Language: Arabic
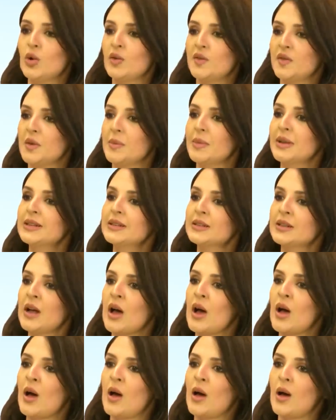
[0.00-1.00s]
وفي
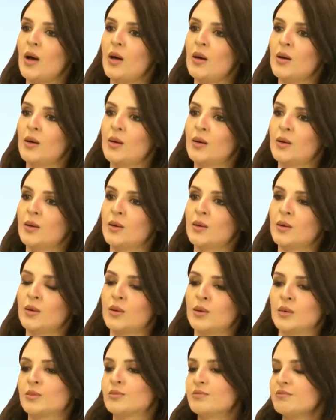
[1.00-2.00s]
منا
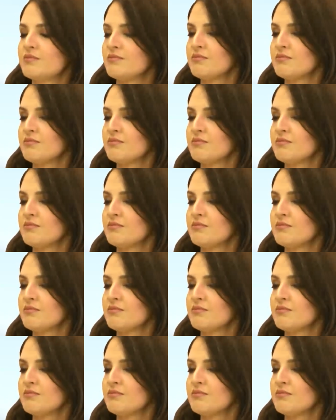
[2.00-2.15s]
آه،